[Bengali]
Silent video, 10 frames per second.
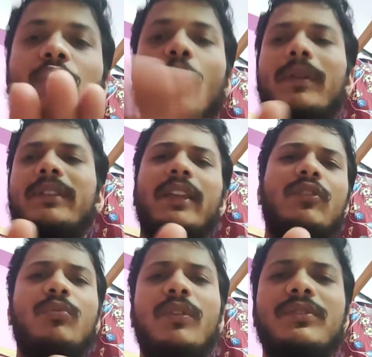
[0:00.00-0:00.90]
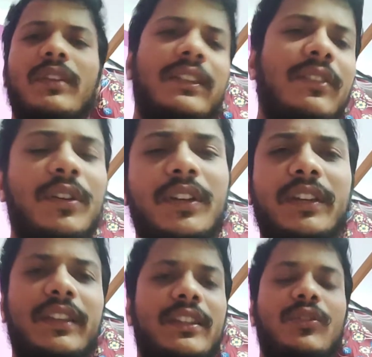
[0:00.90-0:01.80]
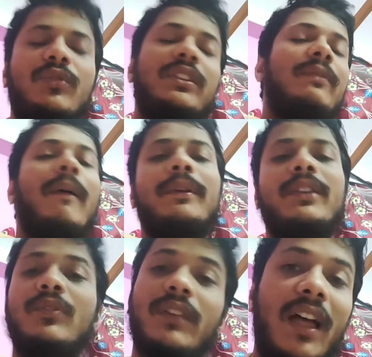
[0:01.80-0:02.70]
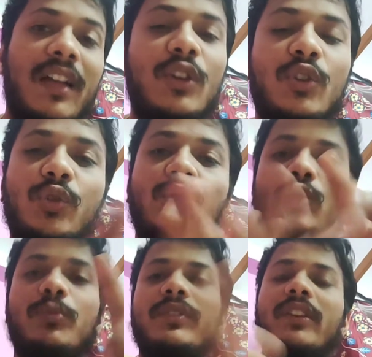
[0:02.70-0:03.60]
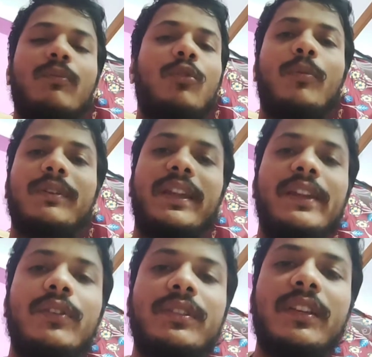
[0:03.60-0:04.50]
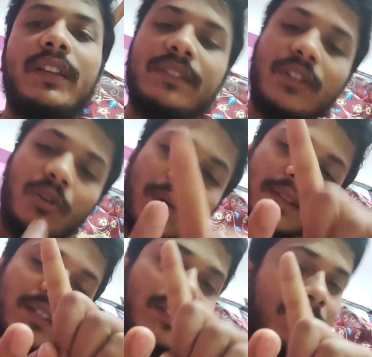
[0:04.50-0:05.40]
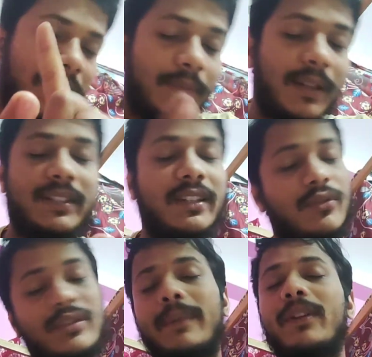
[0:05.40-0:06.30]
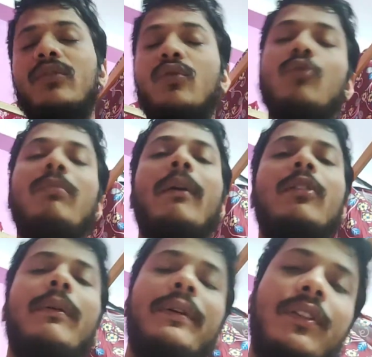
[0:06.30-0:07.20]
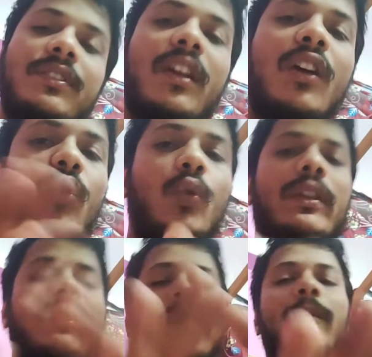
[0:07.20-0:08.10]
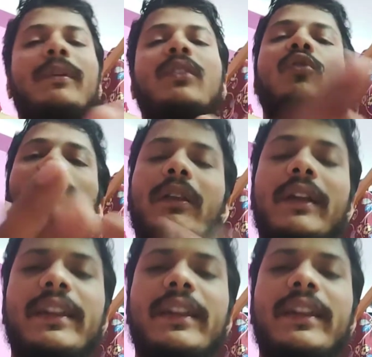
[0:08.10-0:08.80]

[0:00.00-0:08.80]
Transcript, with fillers: পাতাল তফাত এত বয়স এত কিন্তু কীভাবে কিন্তু না শুধু তুমি যেরকম ব্লকবাস্টার হিট হয়েছে সেরকম বাদশার মানে বাদশারও সিনেমাটা কিন্তু খুব ভালোভাবে হিট হয়েছে কোহলির সঙ্গে বোমাদার খুব ভালো